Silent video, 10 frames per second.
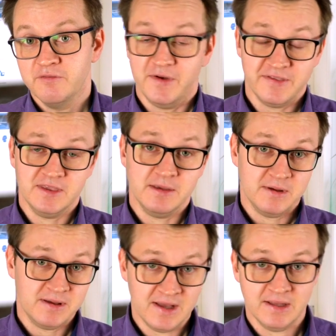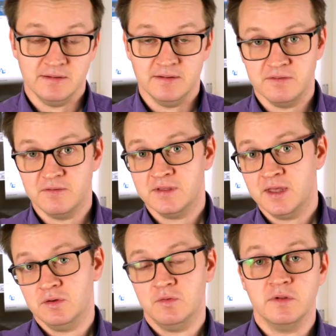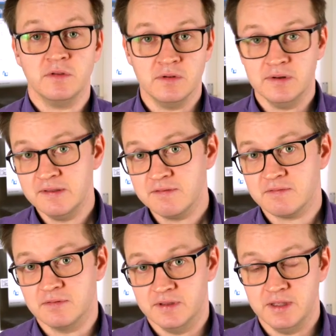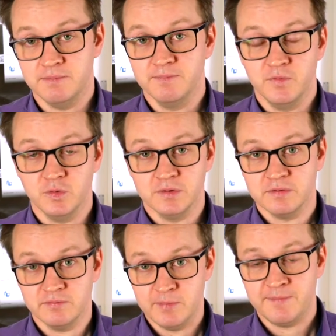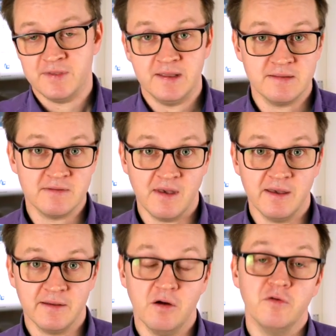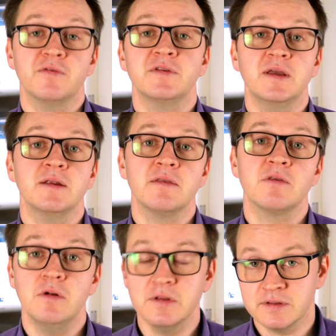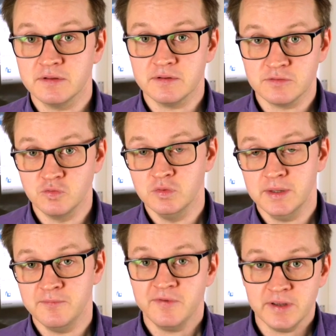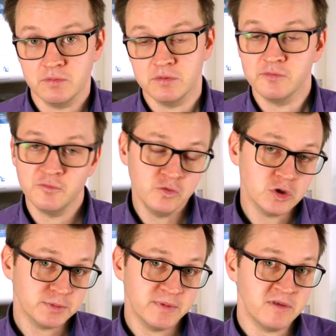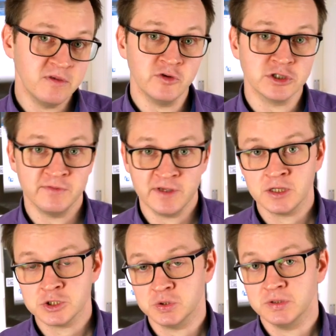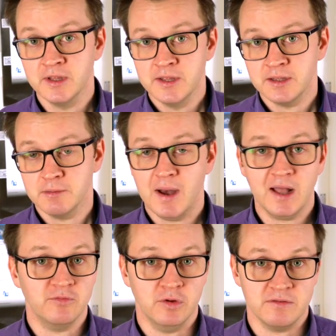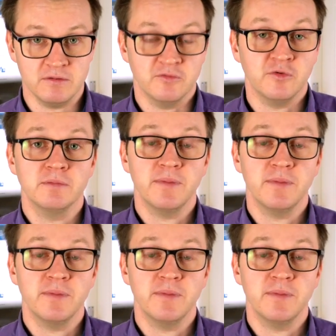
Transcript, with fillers: Was ich aber kann, ist, ich kann euch Listen geben und Webseiten zeigen, auf denen solche Tool-Empfehlungen für spezifische Fächer schon gemacht worden sind. Von